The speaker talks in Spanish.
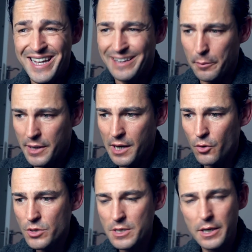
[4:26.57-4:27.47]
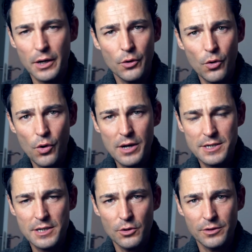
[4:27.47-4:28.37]
También hay cosas que no han
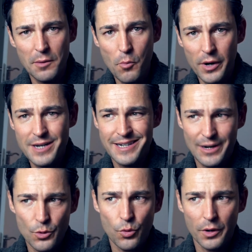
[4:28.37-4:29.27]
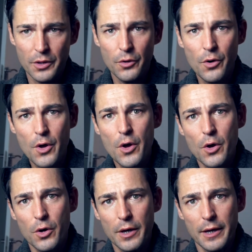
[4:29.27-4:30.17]
sido tan buenas que han ocurrido
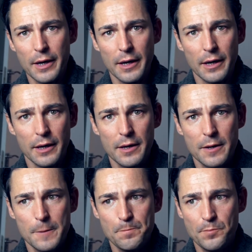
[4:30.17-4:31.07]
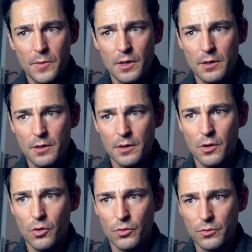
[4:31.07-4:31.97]
eh,
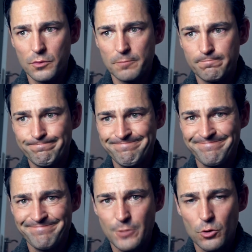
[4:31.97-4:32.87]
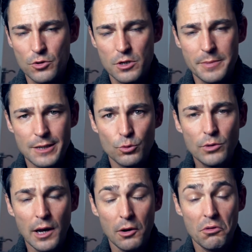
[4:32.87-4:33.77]
con,
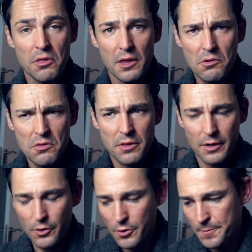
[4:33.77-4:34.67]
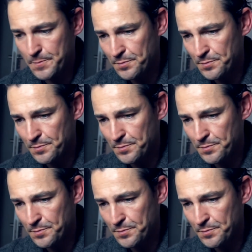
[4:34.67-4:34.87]
similitud al 11-11, ¿no?